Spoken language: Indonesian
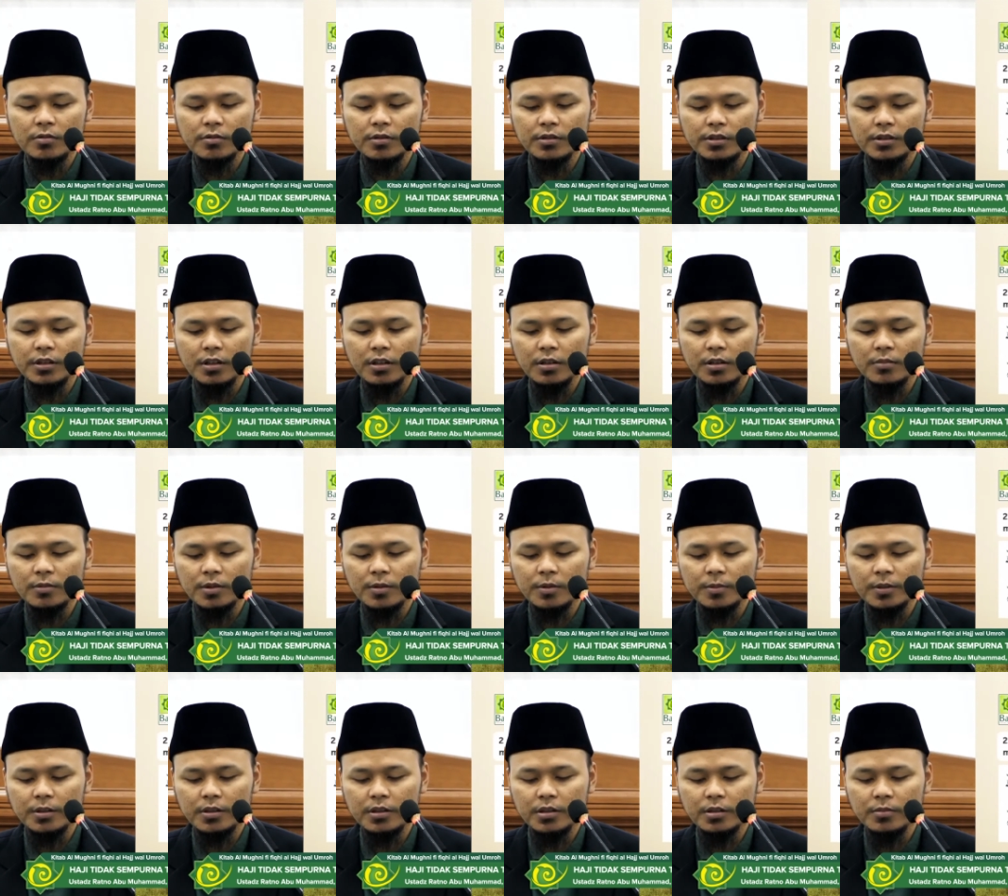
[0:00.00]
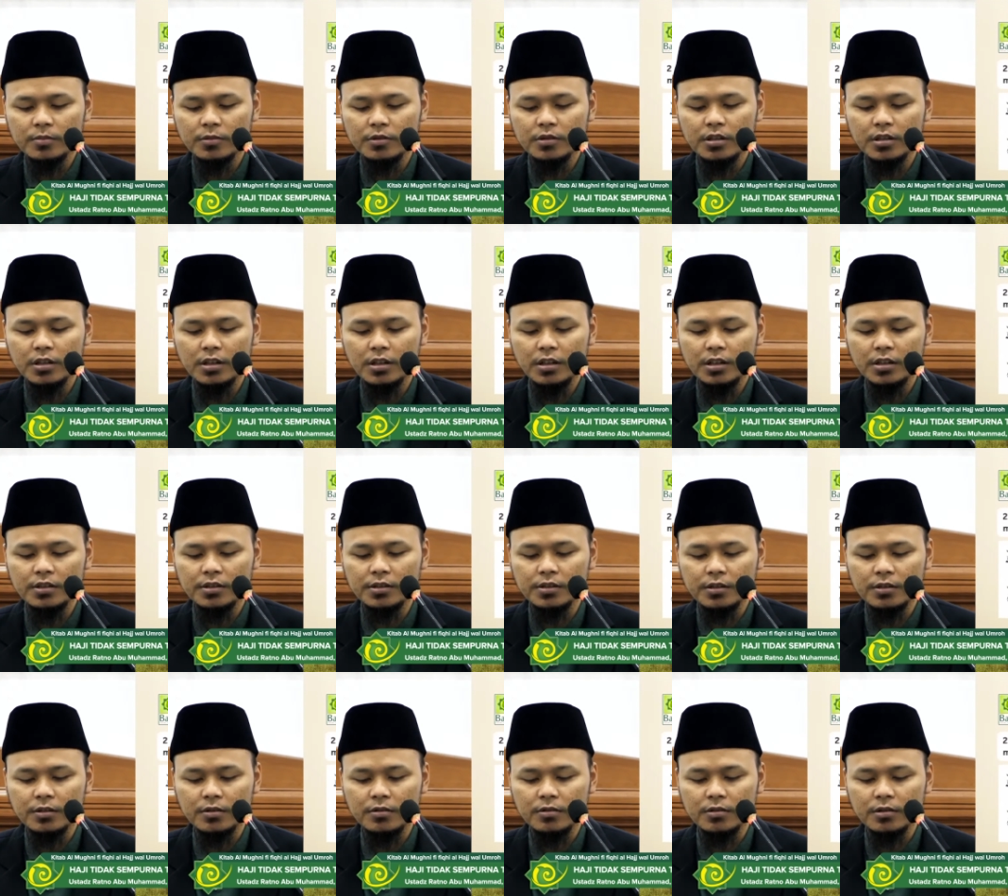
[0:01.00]
wasallam kepada Ibunda
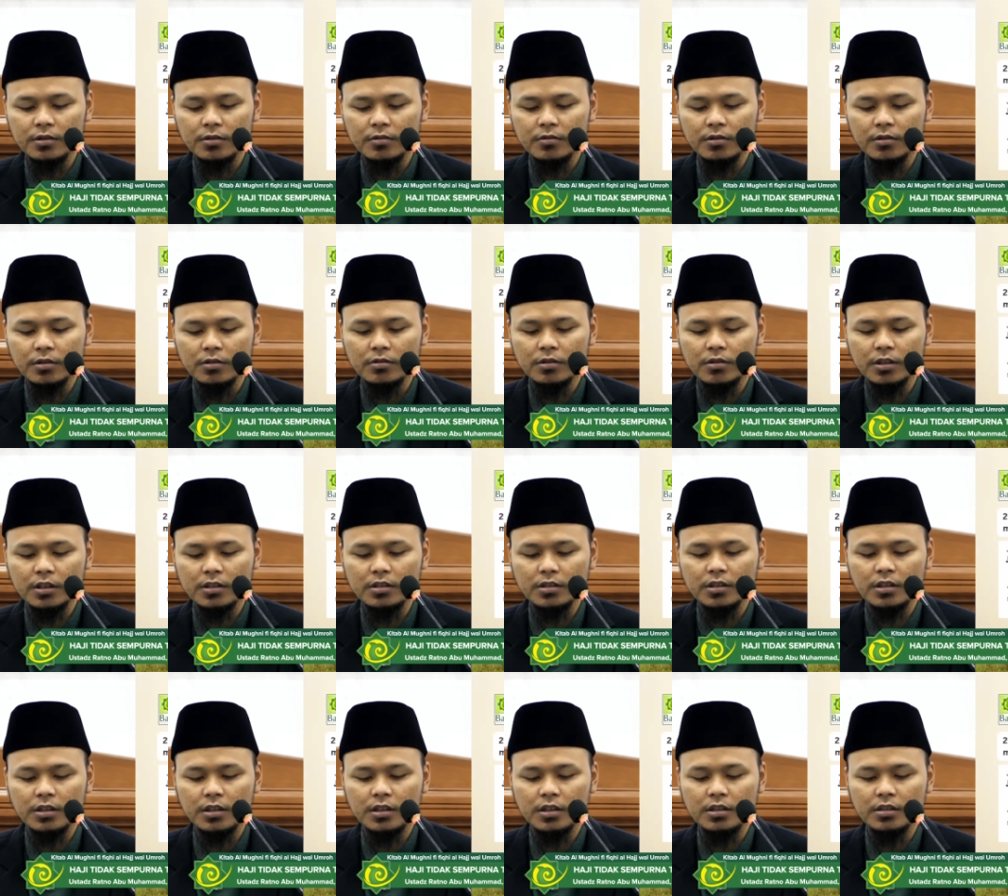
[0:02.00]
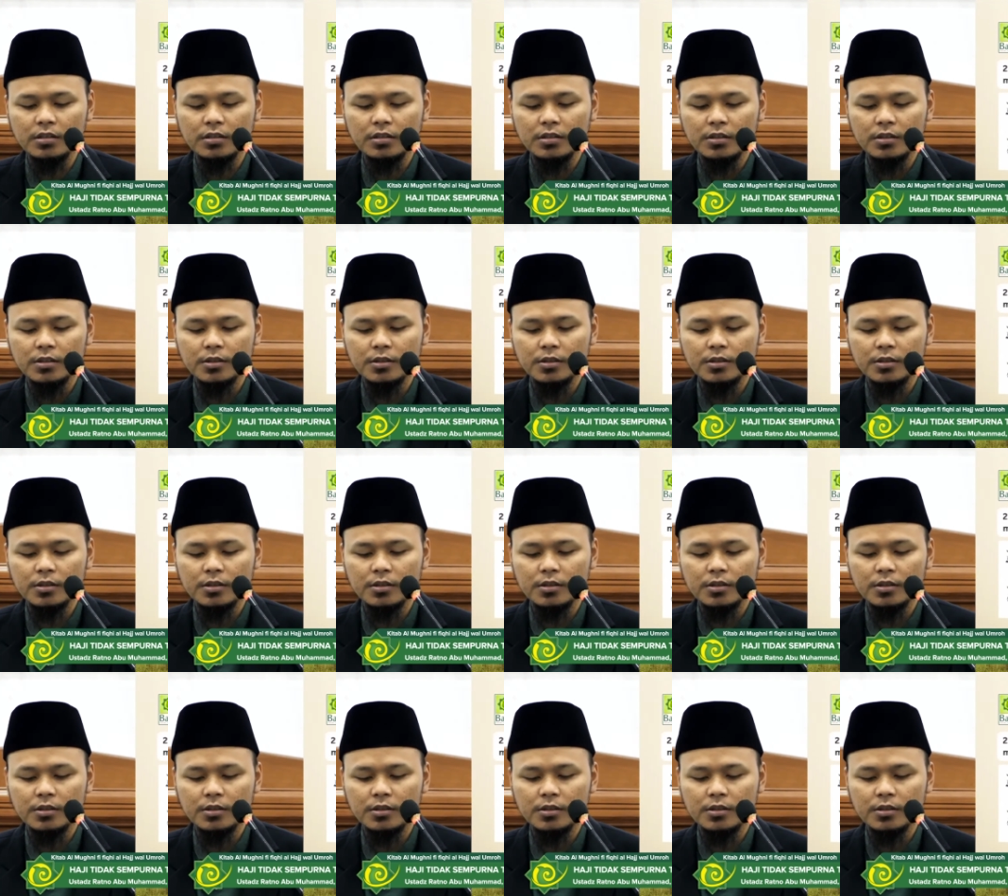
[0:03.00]
Aisyah radhiyallahu anha